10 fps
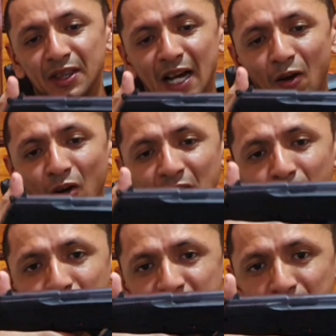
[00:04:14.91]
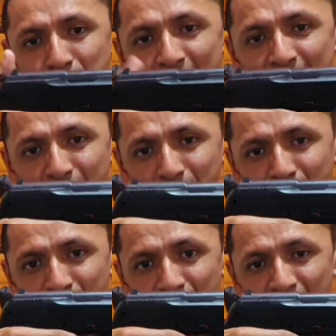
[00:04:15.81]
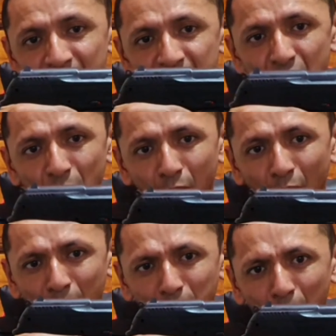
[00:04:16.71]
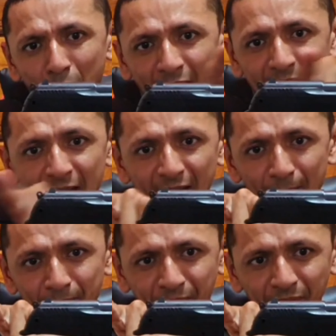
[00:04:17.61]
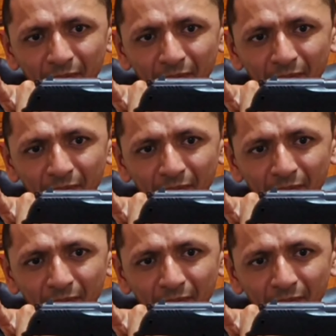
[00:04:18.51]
na hora do disparo e o blowback dela